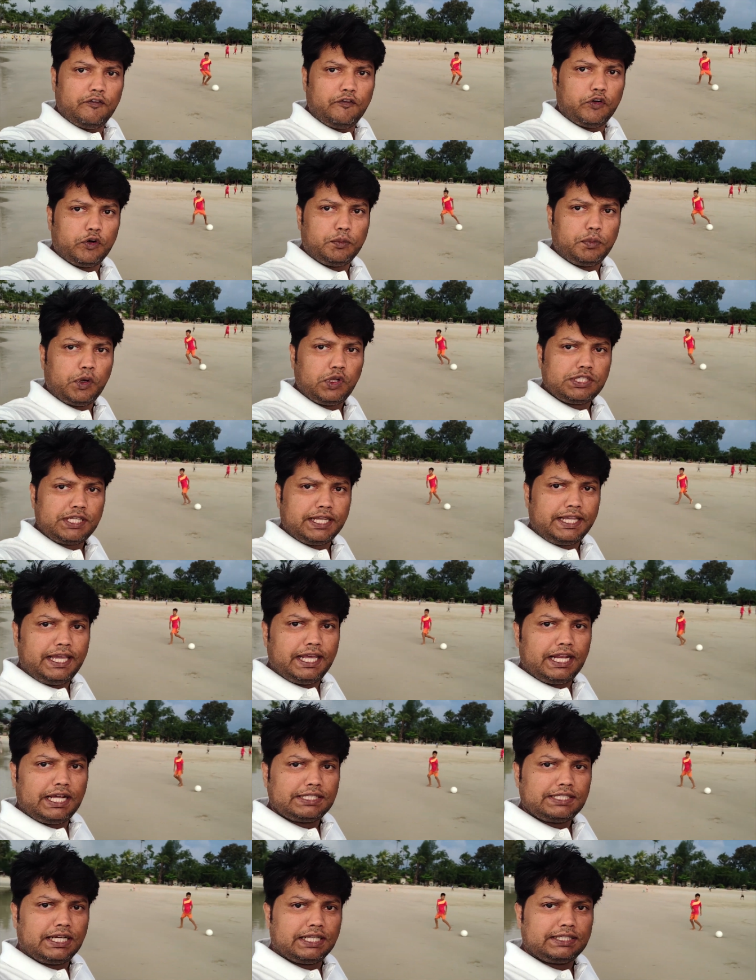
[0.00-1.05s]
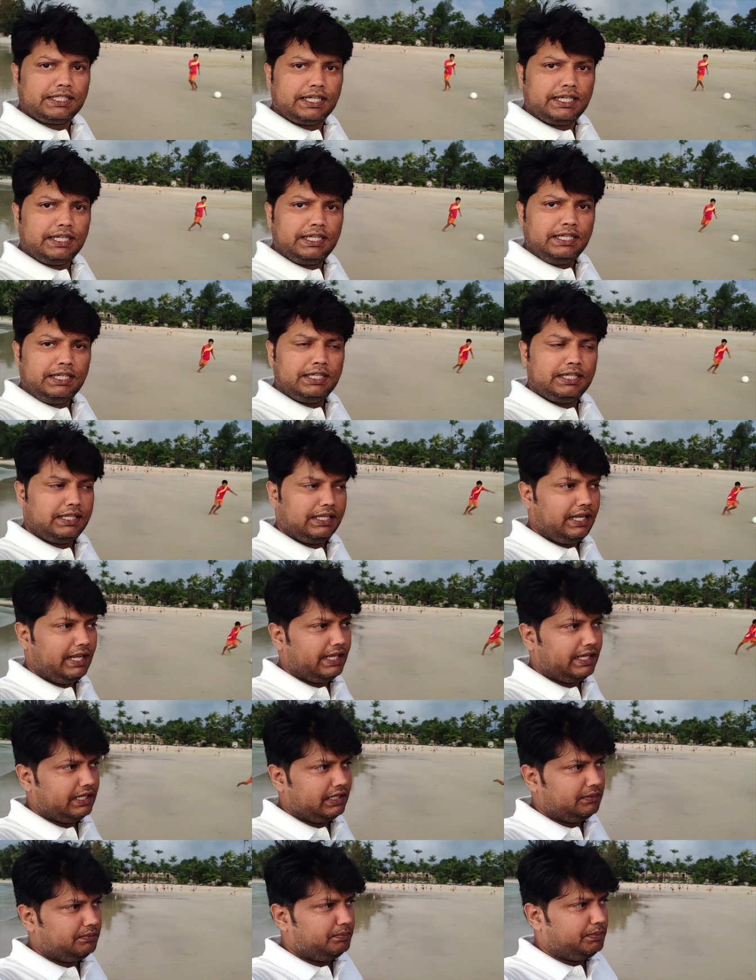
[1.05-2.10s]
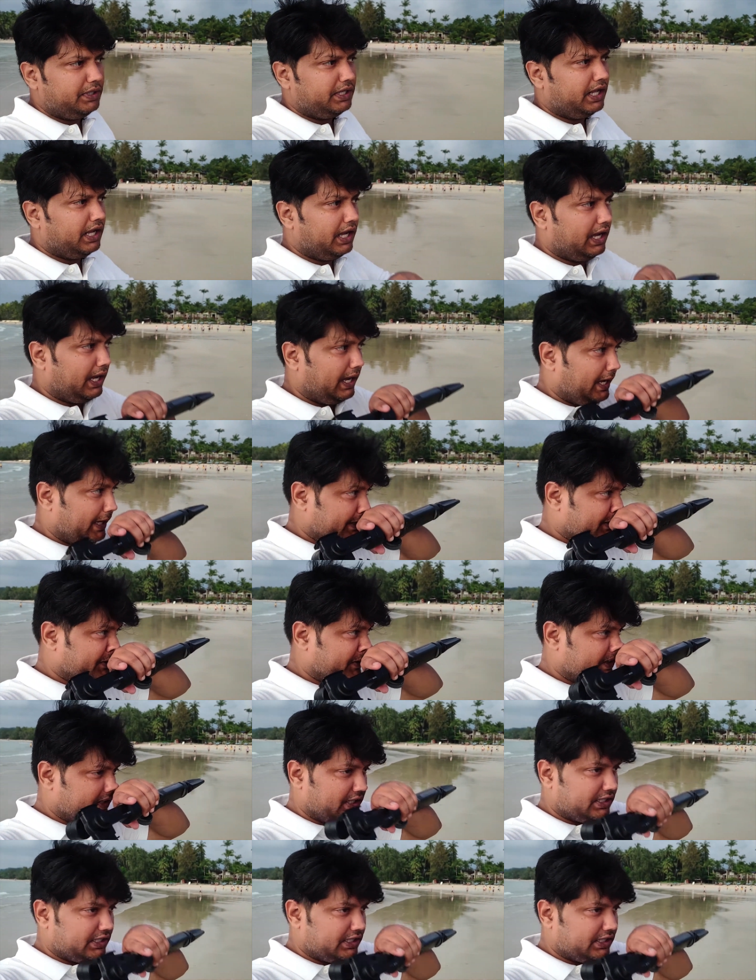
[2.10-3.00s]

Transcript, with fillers: फुटबॉल से खेला जाता है लेकिन बिना हाथ को